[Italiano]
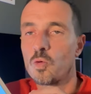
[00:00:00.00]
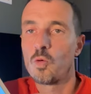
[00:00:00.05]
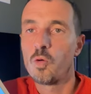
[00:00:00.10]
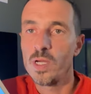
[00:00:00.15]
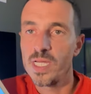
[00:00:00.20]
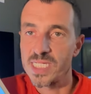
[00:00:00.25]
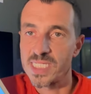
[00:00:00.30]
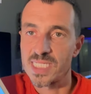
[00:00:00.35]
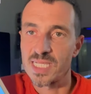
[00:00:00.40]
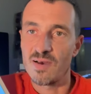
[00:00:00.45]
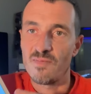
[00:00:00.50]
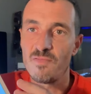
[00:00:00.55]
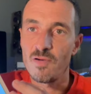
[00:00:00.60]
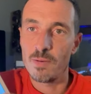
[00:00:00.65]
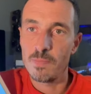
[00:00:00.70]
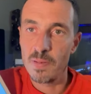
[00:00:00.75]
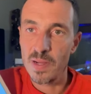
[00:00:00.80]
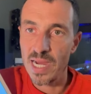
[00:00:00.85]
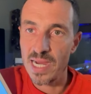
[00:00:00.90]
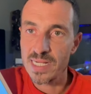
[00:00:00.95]
questa
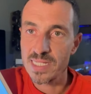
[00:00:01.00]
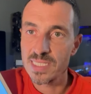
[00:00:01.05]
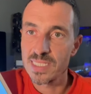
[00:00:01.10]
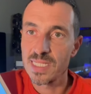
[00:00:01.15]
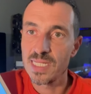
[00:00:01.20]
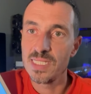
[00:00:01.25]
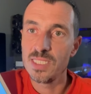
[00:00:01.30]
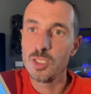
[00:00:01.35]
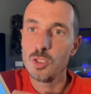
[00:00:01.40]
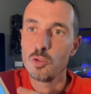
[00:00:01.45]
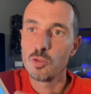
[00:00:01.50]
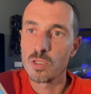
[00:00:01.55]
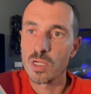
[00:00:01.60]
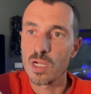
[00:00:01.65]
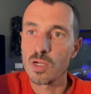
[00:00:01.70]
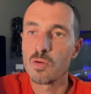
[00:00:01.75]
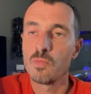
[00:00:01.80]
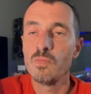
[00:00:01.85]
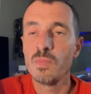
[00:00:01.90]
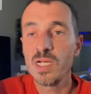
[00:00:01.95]
fa parte di
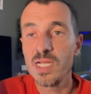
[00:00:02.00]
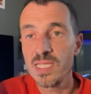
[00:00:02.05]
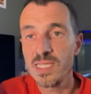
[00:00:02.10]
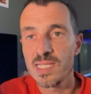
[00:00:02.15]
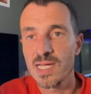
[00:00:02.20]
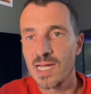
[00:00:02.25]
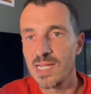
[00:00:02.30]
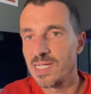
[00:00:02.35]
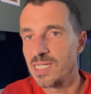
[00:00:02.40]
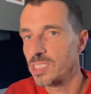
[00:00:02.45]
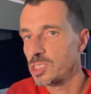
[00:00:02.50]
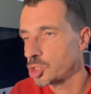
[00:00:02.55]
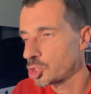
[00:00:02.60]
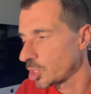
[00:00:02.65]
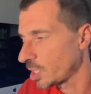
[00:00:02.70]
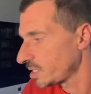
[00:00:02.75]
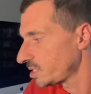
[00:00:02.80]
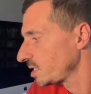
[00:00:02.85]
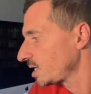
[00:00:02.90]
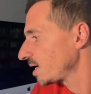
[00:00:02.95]
una comunità
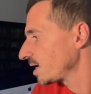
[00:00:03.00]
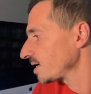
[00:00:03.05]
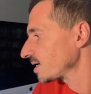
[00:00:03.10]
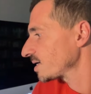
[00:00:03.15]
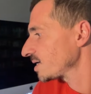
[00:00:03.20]
energetica